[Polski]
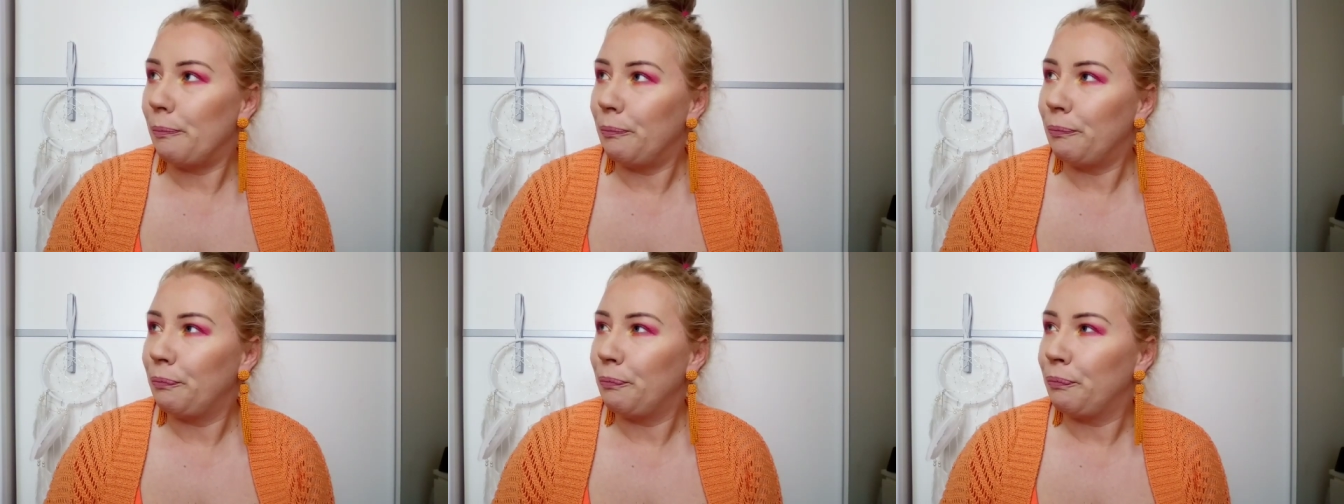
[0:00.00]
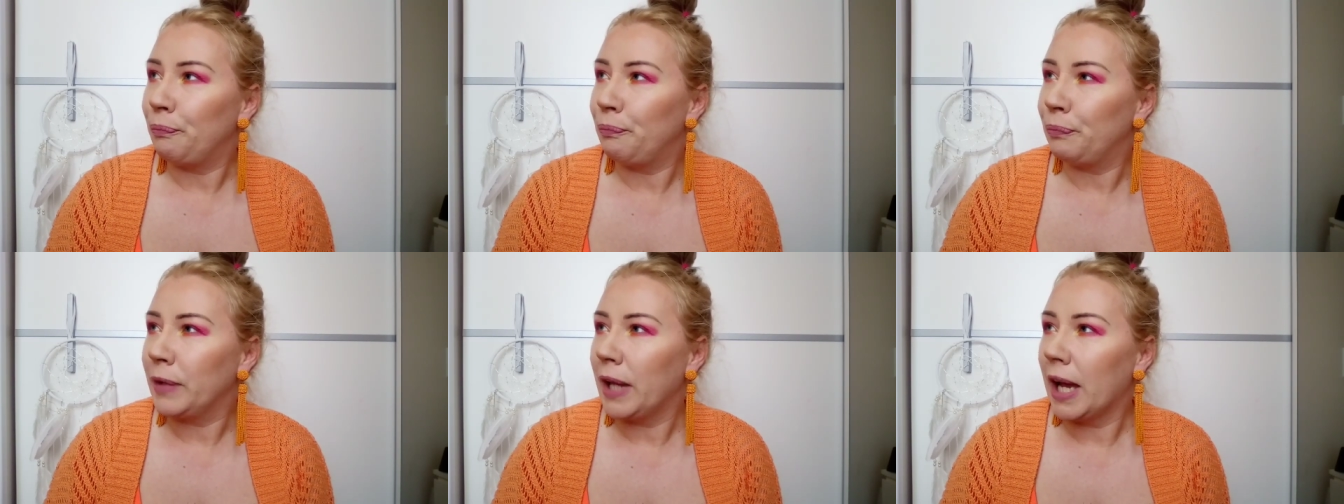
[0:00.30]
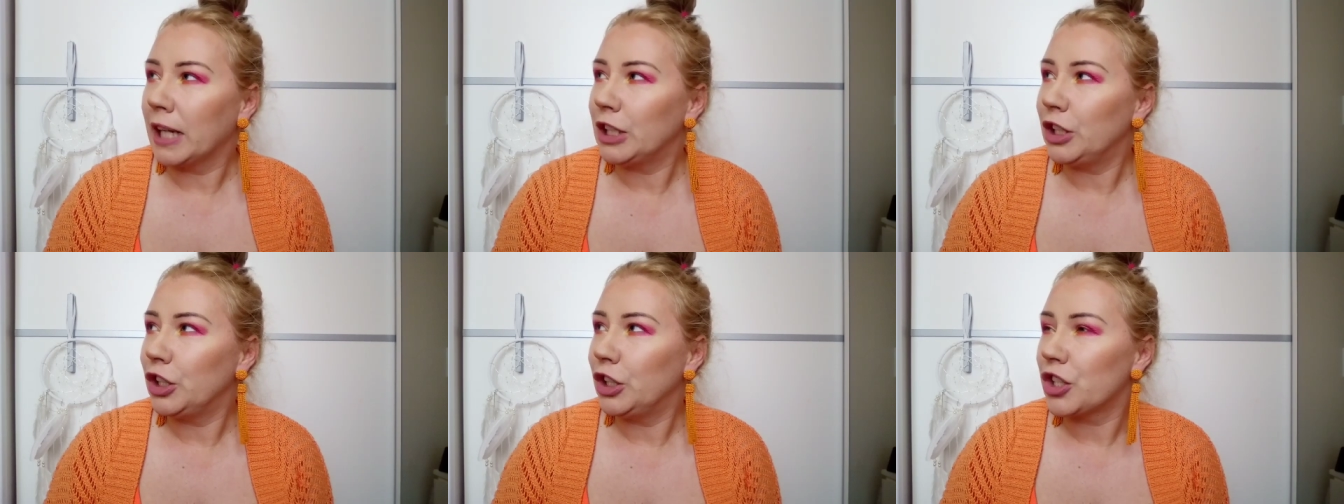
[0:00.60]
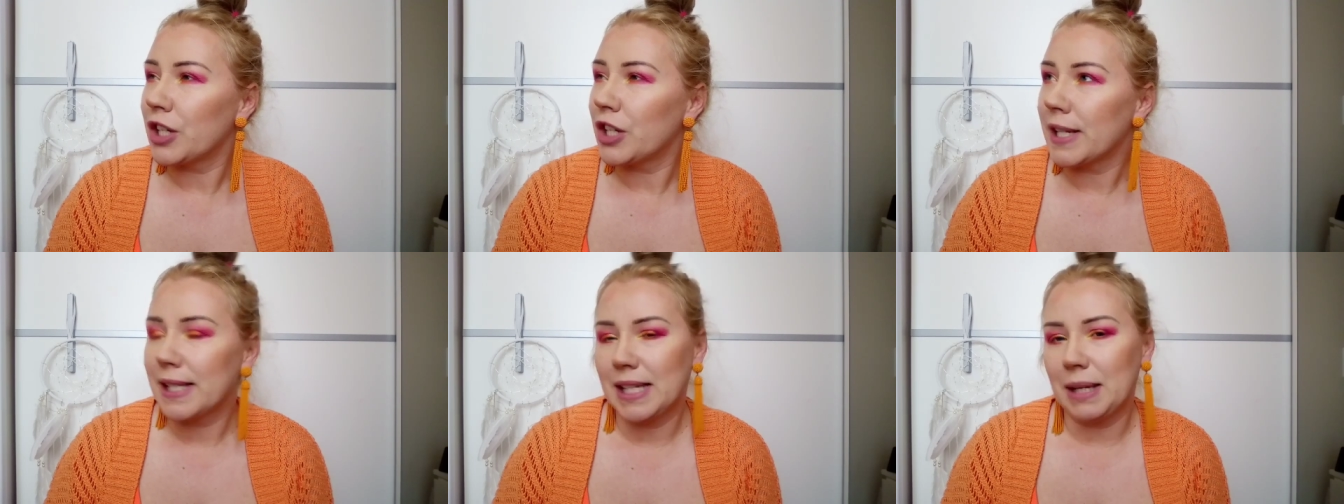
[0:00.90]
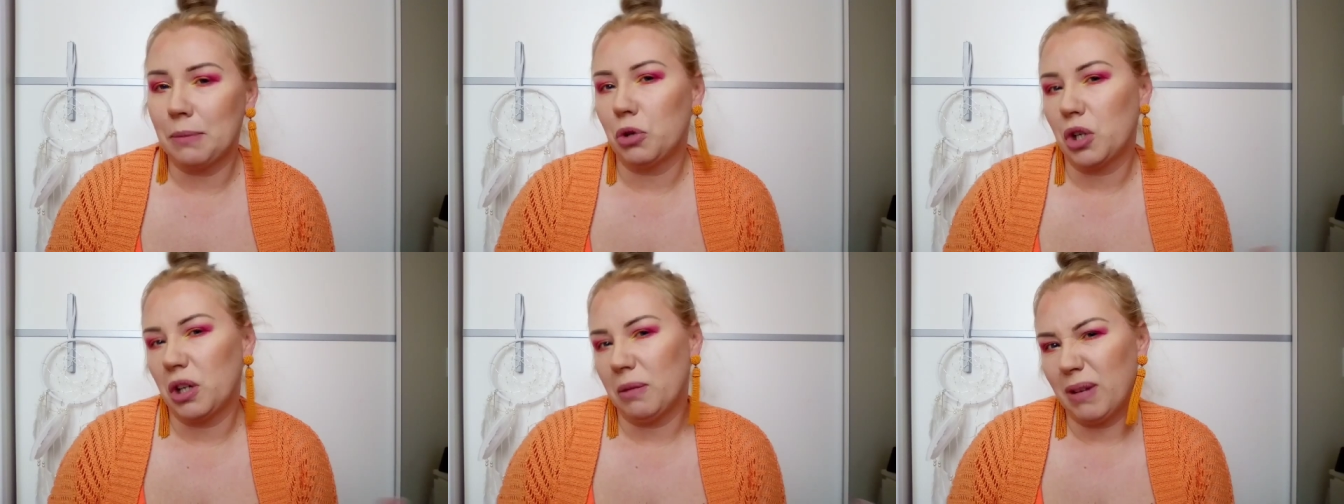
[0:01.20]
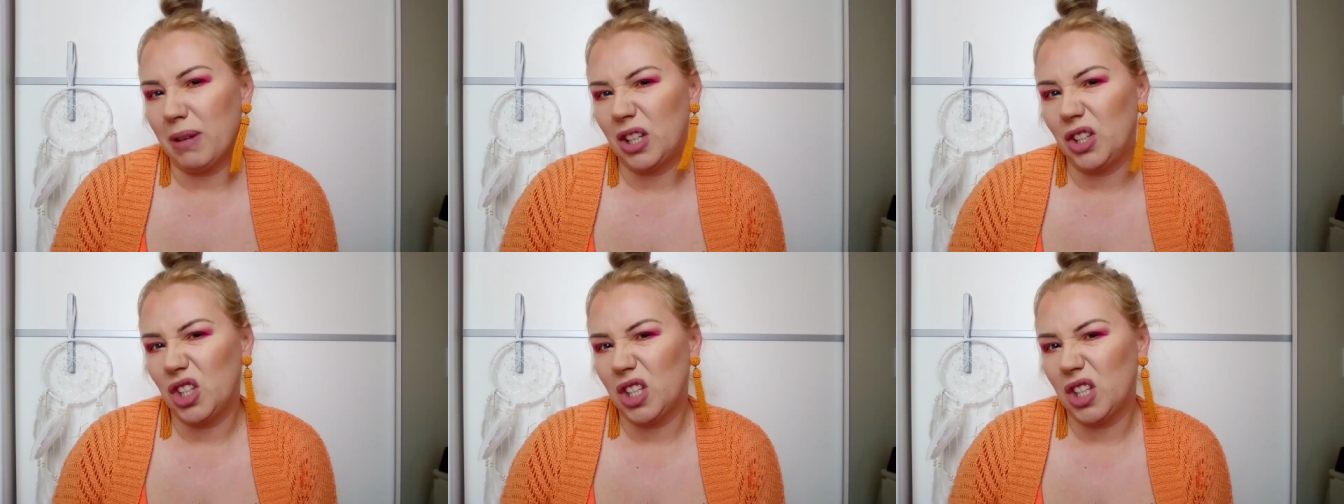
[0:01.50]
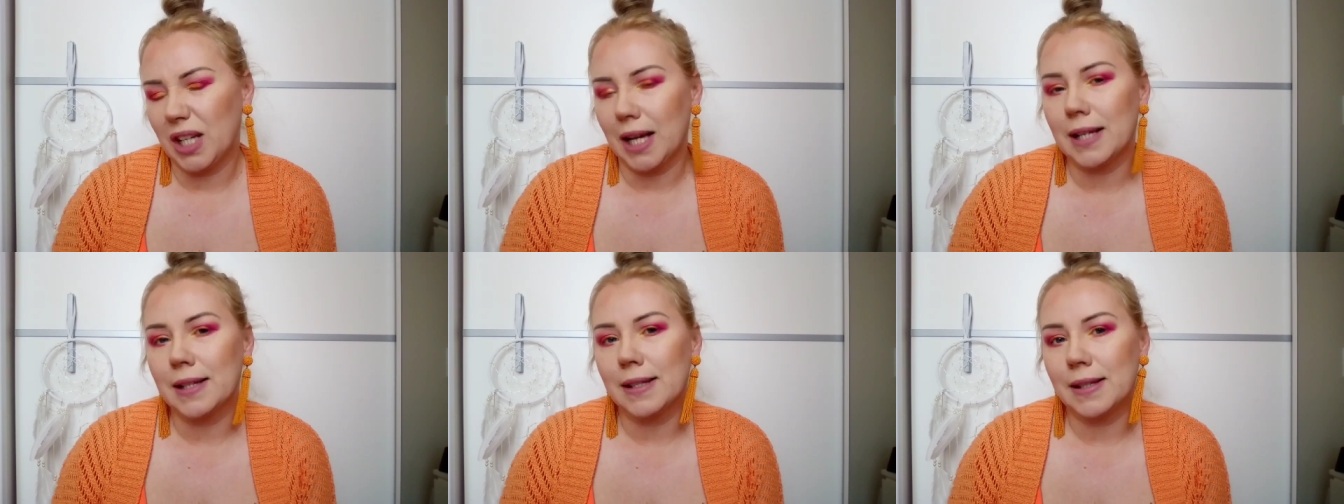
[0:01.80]
Mm, jakiś czas temu, chyba gdzieś
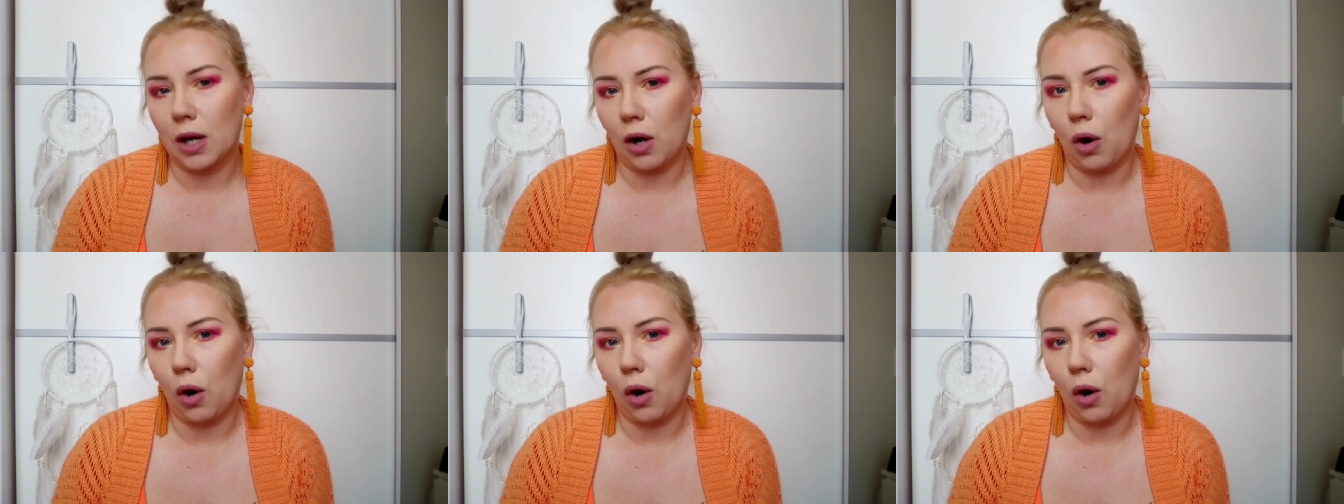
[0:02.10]
tak z